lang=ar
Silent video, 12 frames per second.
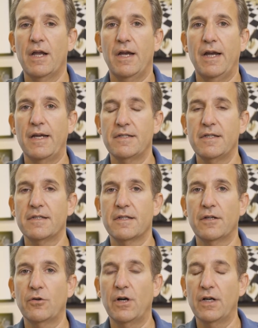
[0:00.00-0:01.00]
حاسس
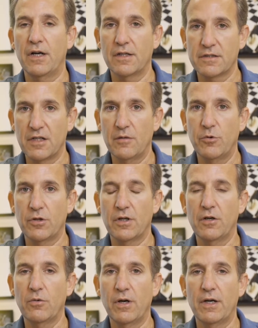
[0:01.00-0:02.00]
انه على اعصابه كل
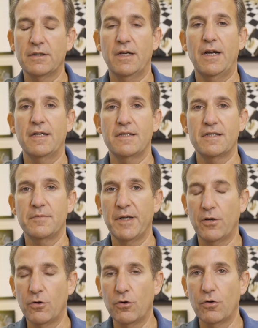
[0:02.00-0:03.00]
الوقت حاسس
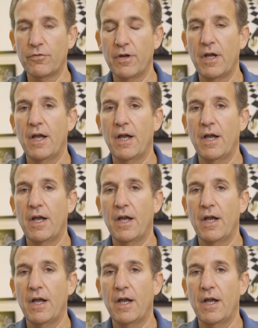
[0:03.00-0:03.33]
بخوف